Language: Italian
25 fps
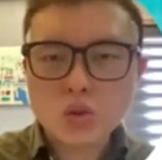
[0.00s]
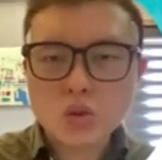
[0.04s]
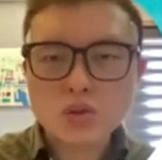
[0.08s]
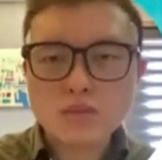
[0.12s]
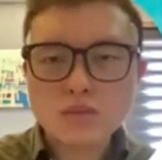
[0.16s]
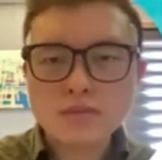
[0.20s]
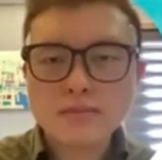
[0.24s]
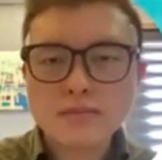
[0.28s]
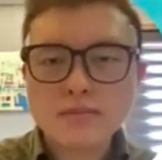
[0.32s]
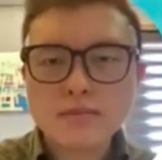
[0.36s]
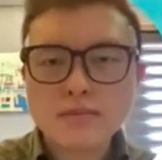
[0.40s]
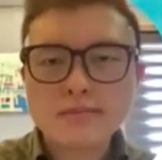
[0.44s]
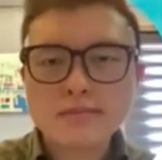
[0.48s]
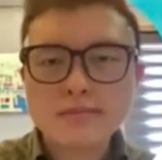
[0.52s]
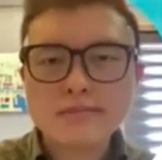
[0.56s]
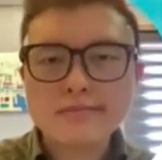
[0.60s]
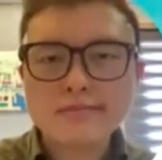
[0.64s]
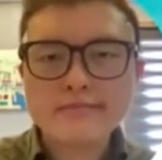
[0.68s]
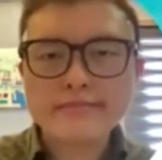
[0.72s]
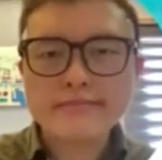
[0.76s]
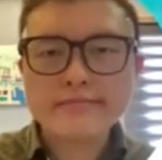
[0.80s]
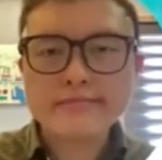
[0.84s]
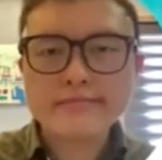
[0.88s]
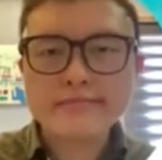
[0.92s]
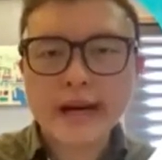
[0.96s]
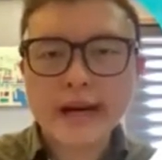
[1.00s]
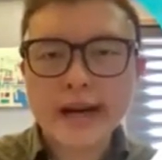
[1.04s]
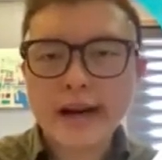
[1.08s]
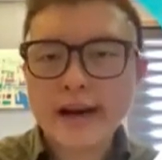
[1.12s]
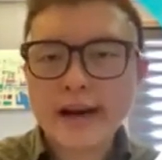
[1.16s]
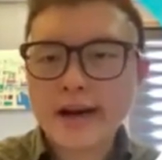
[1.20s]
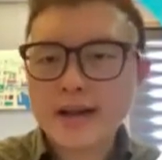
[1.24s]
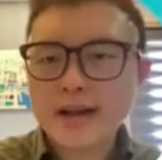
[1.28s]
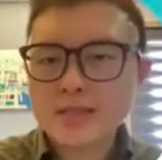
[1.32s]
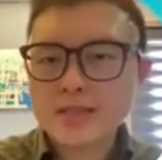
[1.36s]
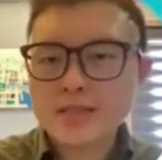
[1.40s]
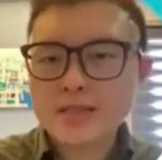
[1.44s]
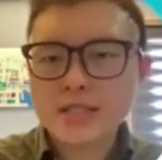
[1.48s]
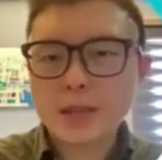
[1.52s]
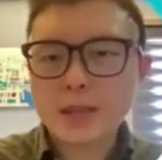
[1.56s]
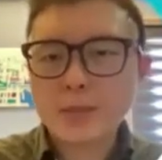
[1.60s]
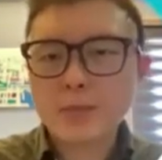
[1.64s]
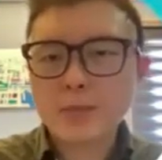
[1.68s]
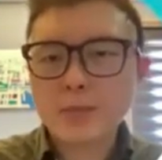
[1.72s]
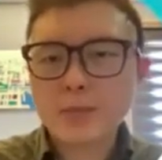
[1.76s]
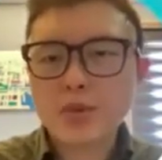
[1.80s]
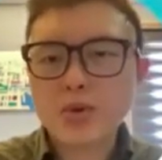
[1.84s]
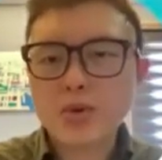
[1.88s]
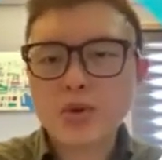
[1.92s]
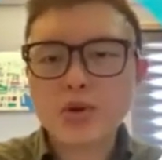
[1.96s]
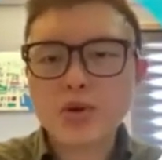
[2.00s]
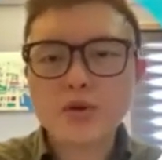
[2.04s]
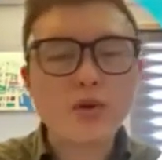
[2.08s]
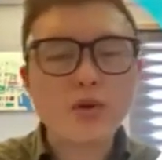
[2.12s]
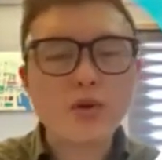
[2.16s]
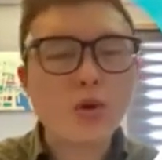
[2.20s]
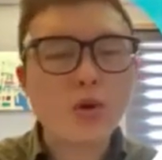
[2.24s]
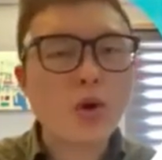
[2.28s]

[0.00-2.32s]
quattro, problem- problemi di digestione.